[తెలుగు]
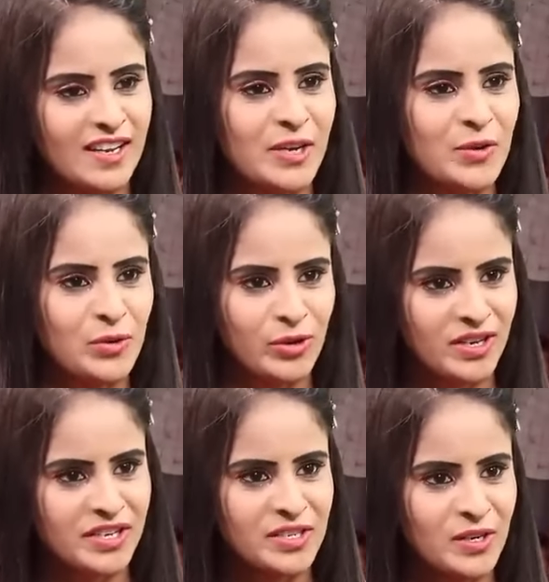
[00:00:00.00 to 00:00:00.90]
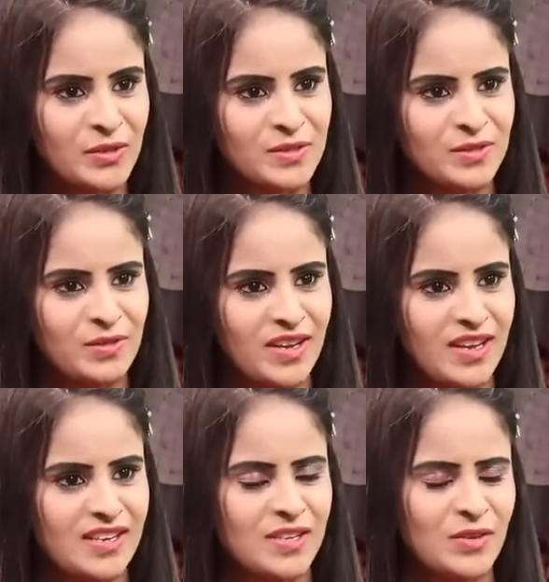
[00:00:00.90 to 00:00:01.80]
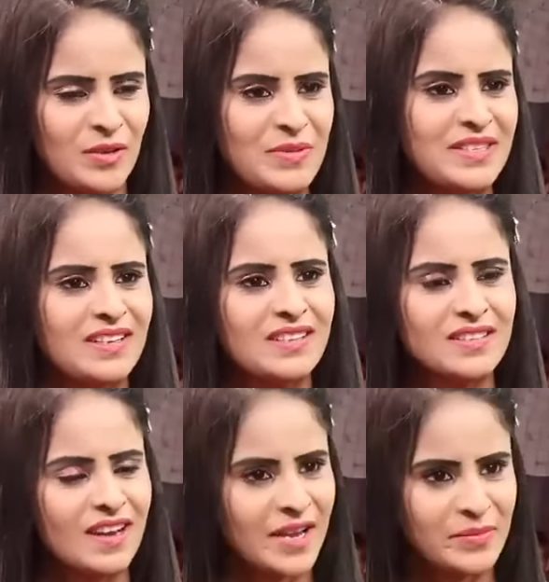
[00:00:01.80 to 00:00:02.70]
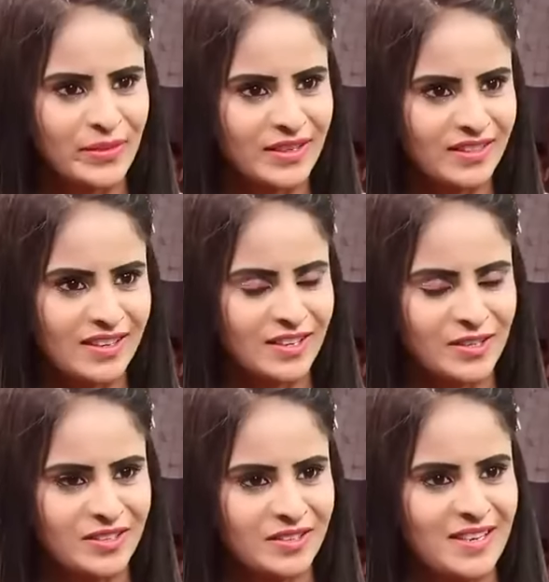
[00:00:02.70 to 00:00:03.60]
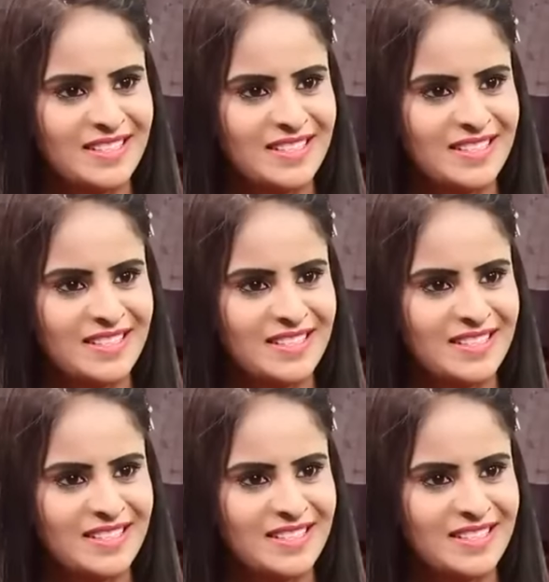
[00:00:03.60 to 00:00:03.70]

ఎక్కువ డొనేషన్లు వస్తున్నాయి అదొక బిజినెస్లా అయిపోయింది అని అంటారు